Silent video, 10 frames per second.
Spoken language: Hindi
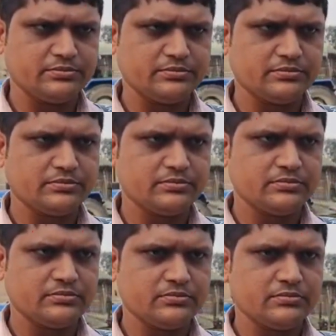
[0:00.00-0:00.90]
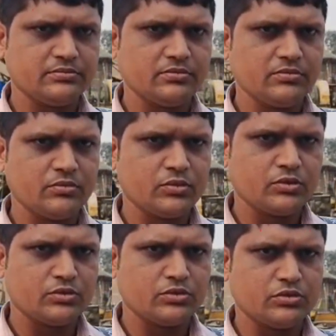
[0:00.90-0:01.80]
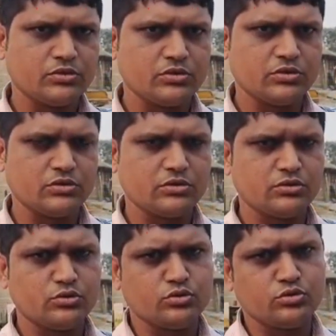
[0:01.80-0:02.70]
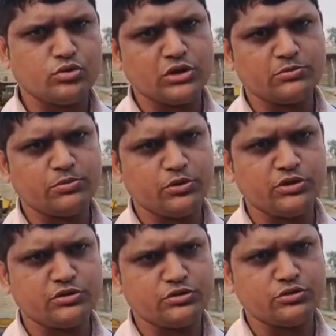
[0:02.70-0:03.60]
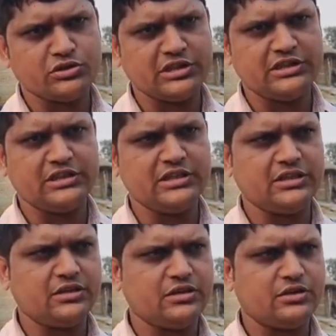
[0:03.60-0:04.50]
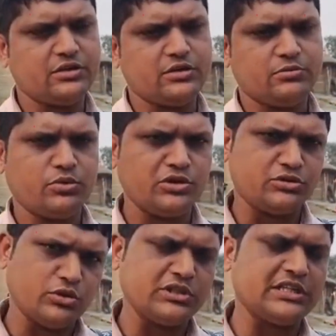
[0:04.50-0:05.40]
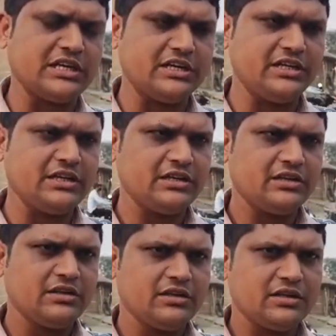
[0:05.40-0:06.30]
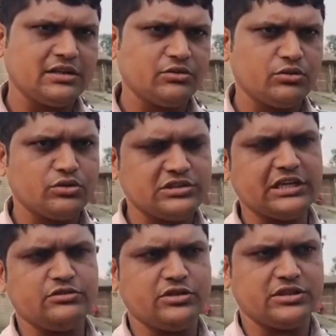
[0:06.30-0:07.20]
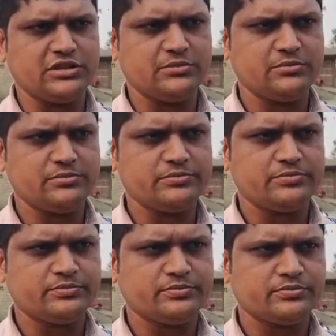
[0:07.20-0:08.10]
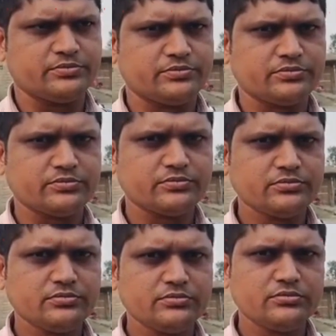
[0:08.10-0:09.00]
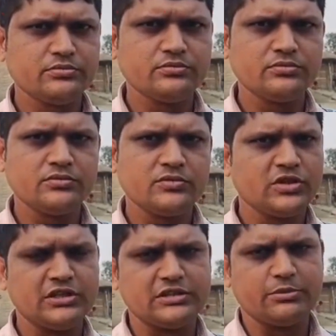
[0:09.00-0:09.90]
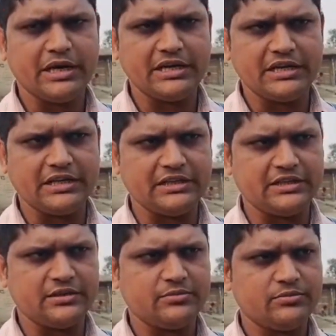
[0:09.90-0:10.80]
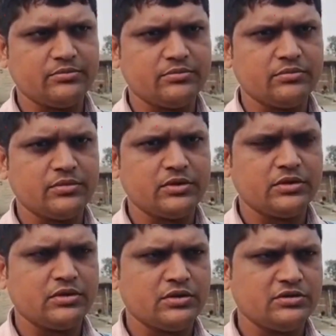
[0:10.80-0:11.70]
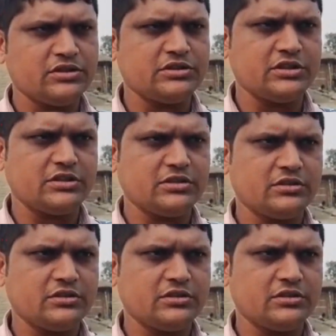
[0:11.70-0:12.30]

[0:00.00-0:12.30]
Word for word: पुलिस को कब सूचना दी कितने देर के बाद पुलिस आई तुरंत पुलिस को सूचना दिए और पुलिस तुरंत आ गई लेकिन वो लोग जा चुके थे क्या नाम थे नहीं सर फायर नहीं किए थे मारपीट भी किए जी सर